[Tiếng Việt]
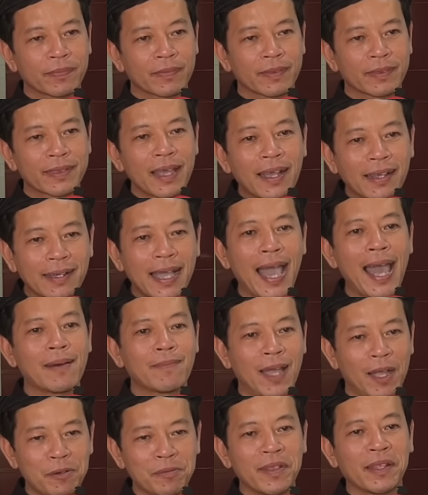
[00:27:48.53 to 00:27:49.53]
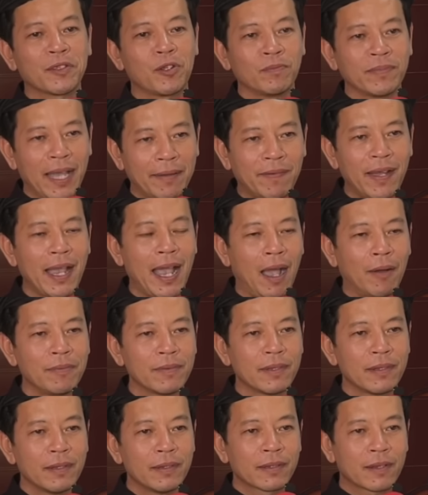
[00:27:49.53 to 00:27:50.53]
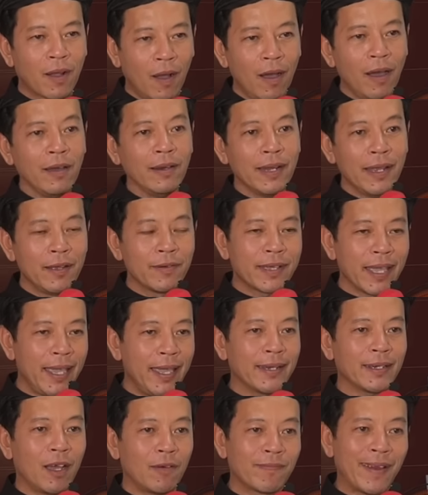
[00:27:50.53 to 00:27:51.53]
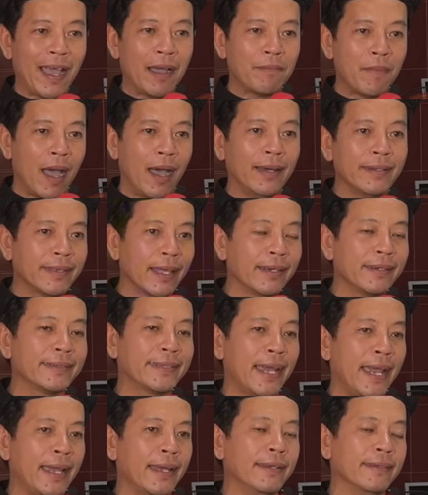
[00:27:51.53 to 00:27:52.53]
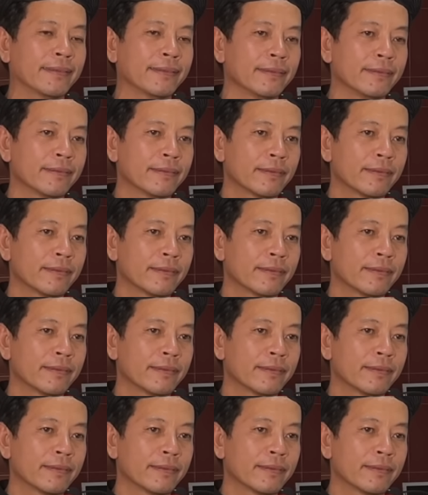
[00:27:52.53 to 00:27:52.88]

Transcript: tất cả đạo chúng ta phải học có điều kiện đồng đạo mở từng trang